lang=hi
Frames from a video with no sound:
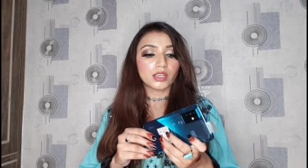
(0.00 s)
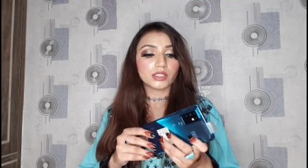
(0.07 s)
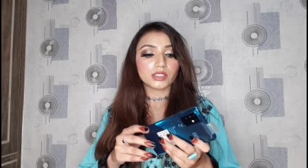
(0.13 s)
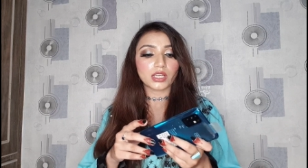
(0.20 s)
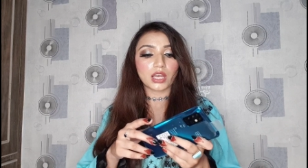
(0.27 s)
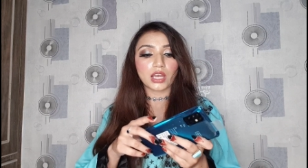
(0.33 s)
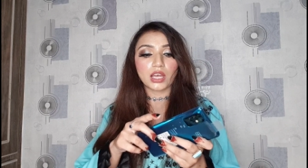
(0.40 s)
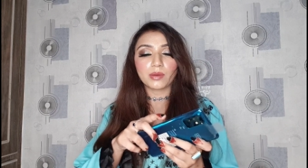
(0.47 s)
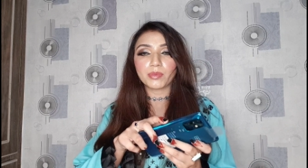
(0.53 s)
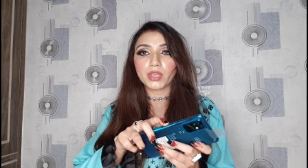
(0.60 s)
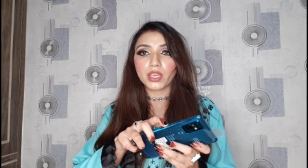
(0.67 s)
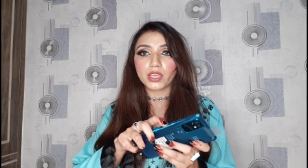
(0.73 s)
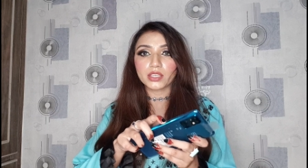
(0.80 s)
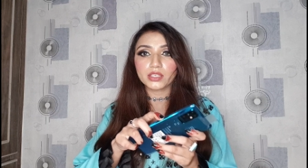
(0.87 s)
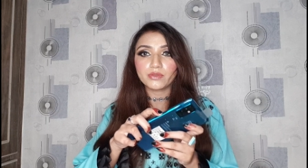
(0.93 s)
यहाँ पे
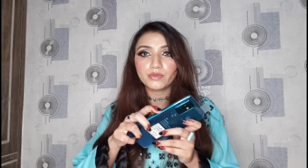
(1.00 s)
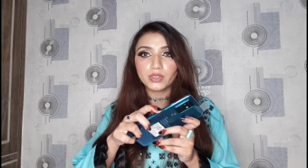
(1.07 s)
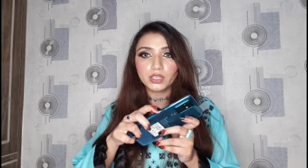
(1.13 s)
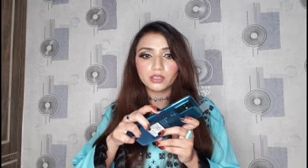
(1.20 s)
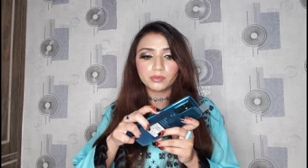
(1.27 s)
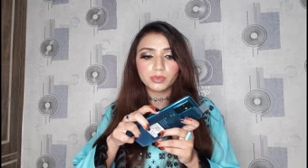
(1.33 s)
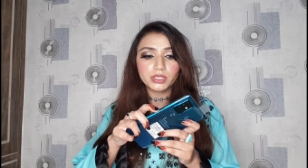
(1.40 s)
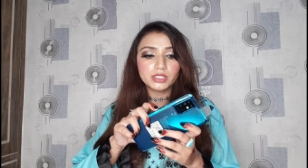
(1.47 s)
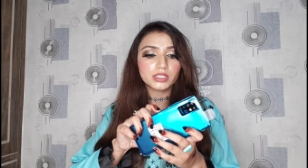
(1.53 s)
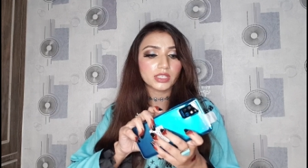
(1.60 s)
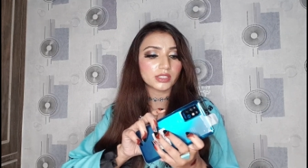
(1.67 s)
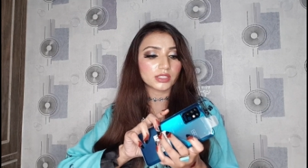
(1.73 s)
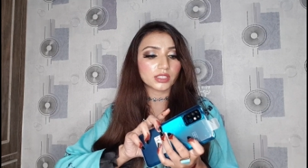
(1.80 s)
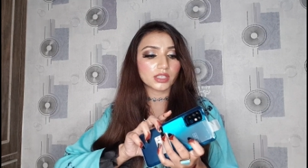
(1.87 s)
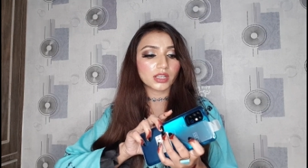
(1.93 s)
है ये फिंगरप्रिंट
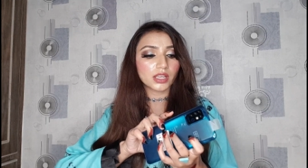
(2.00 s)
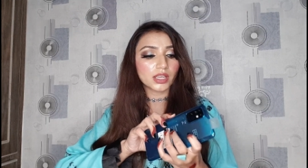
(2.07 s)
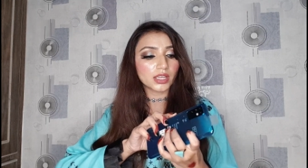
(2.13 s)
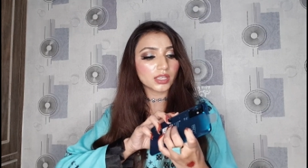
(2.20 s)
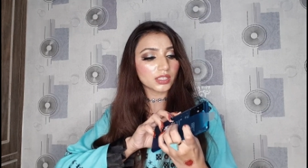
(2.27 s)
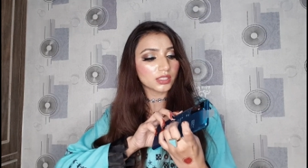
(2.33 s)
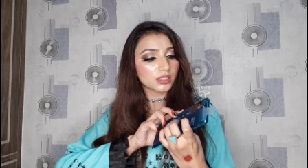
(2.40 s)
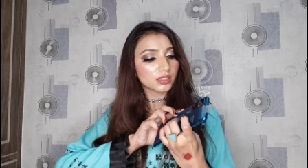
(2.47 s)
सेंसर है